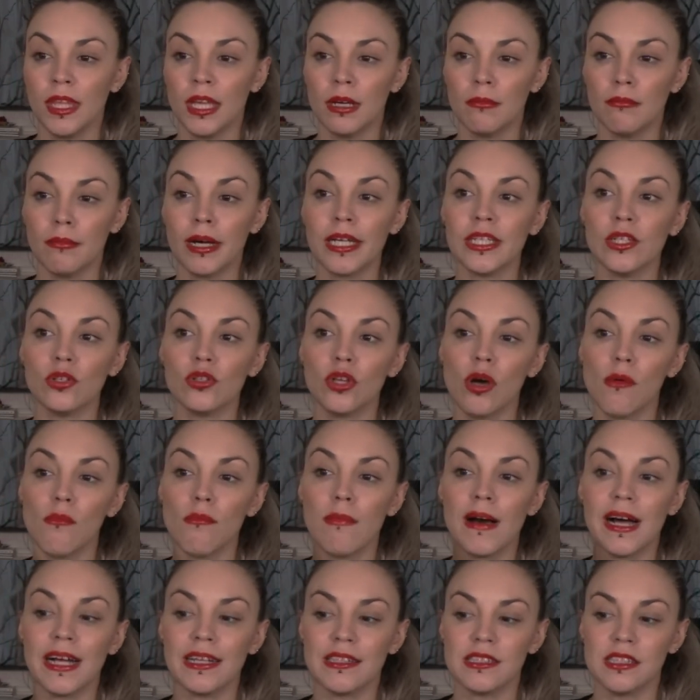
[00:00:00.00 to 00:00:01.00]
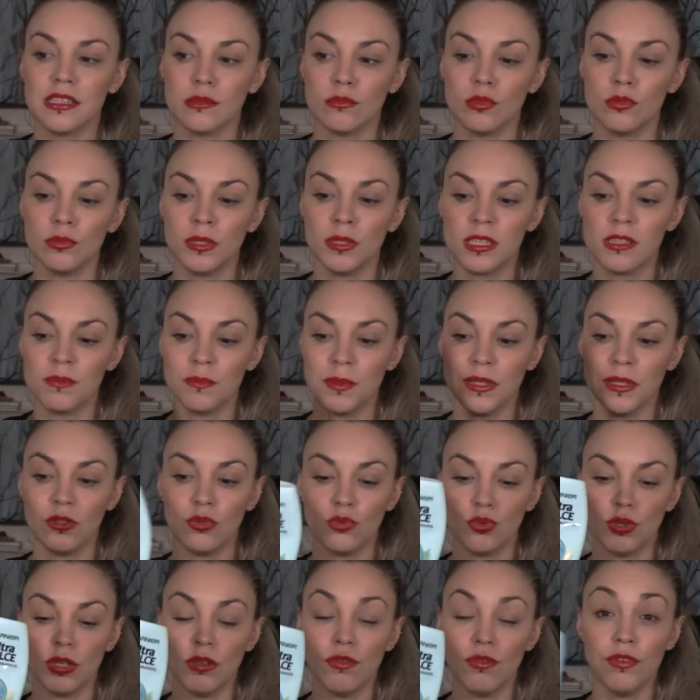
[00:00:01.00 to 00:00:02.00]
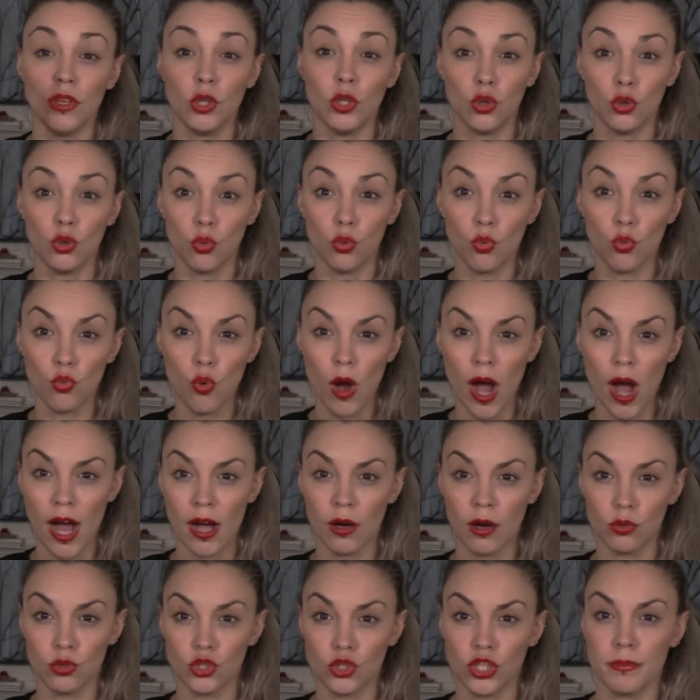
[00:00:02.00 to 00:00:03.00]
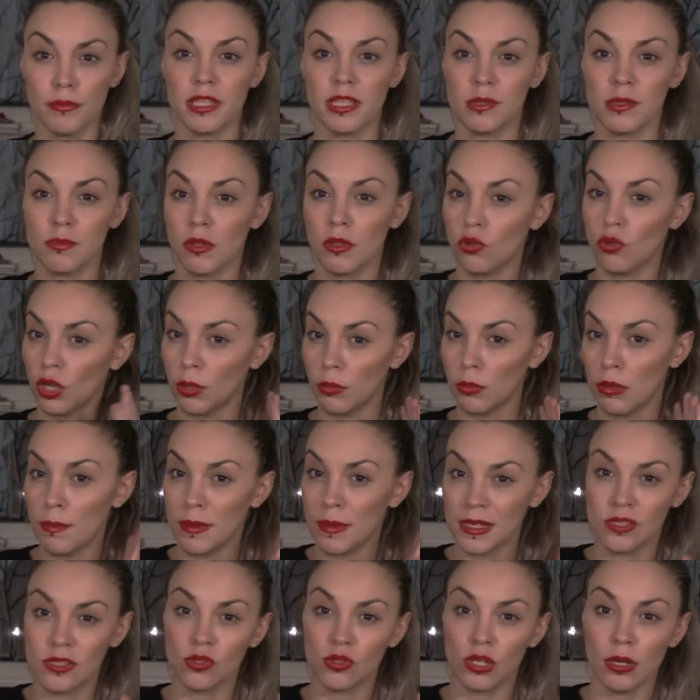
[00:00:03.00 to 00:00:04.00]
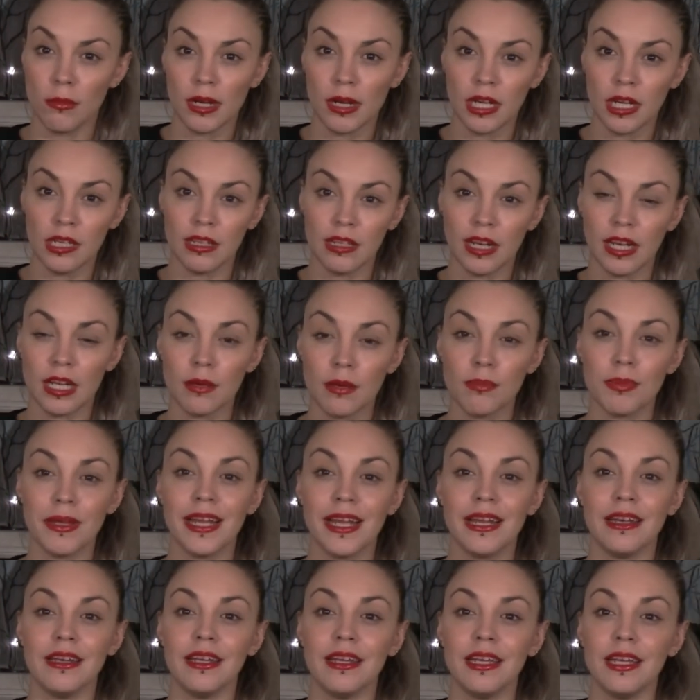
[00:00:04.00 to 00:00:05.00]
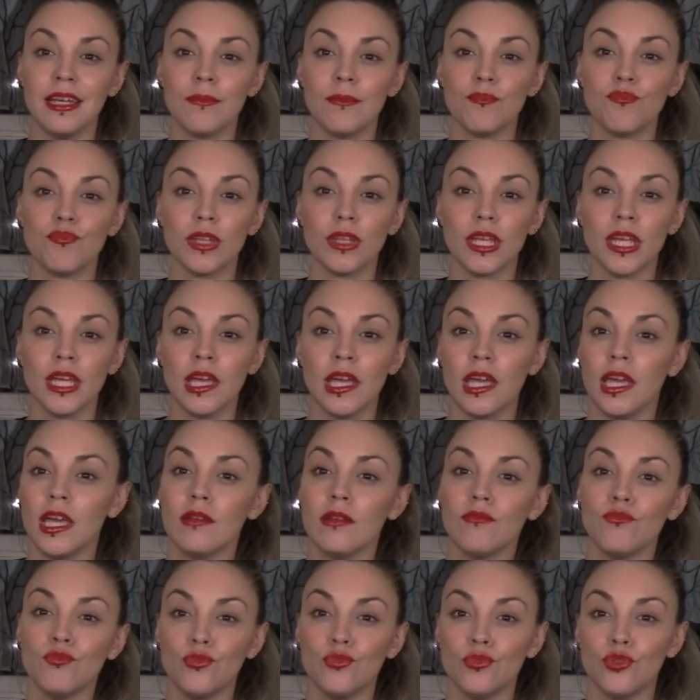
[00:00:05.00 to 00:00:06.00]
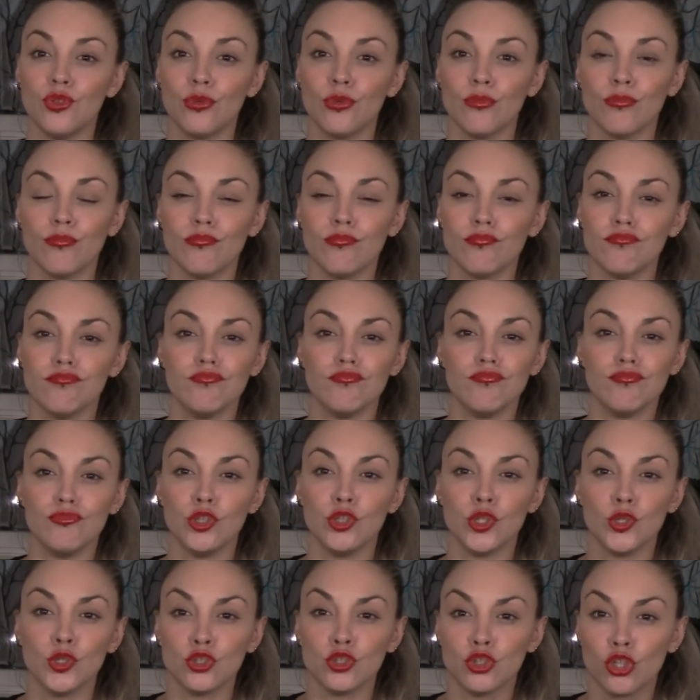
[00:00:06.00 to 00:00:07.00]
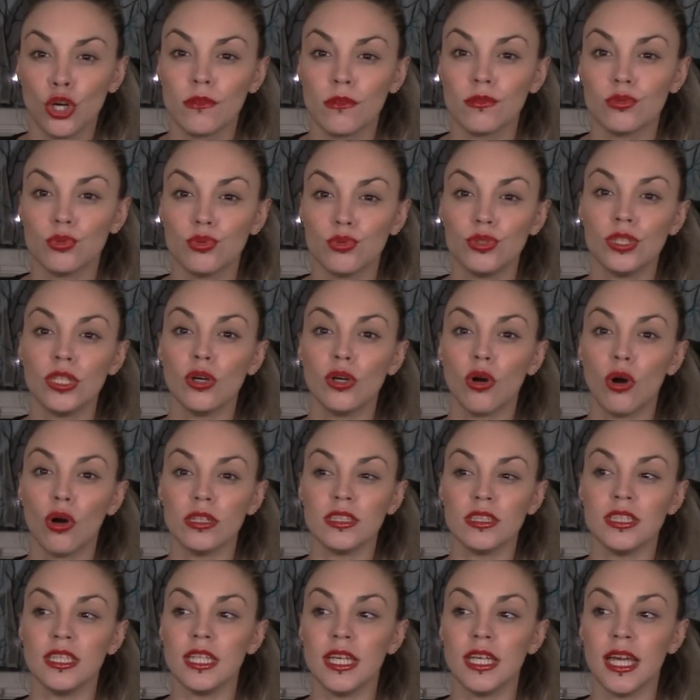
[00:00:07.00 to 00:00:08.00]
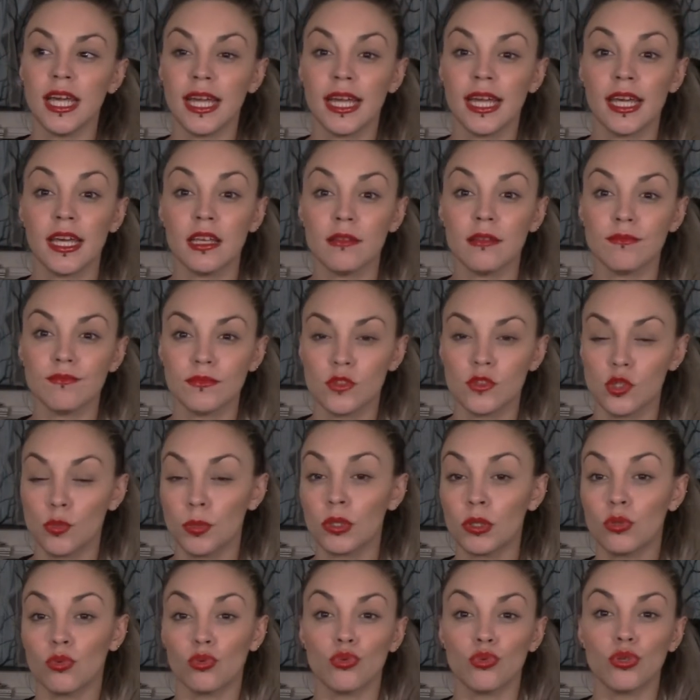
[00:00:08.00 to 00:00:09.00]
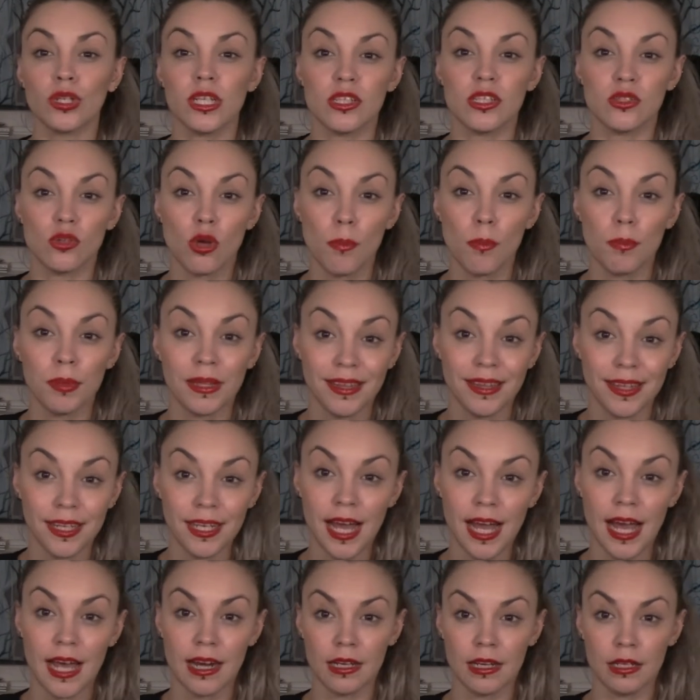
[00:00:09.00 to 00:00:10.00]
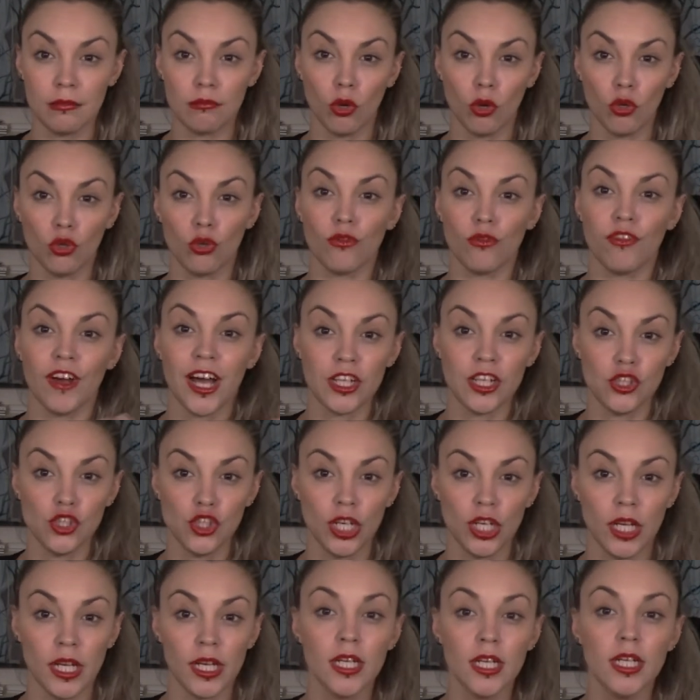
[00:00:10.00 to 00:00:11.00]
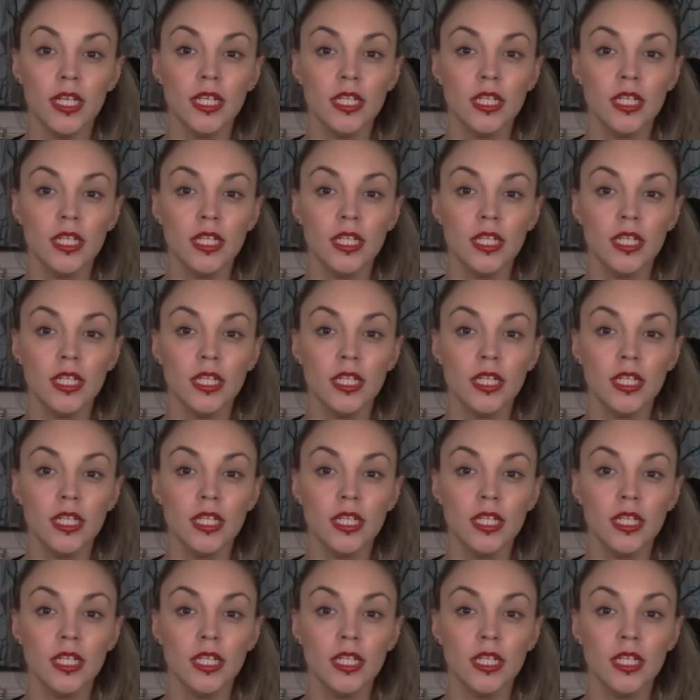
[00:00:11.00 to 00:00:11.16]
ma io da un balsamo mi aspetto un effetto wow, cioè mi aspetto che mi passo le mani tra i capelli e non, non, trovo tutti i nodi e che soprattutto riesco a pettinarli in modo facile.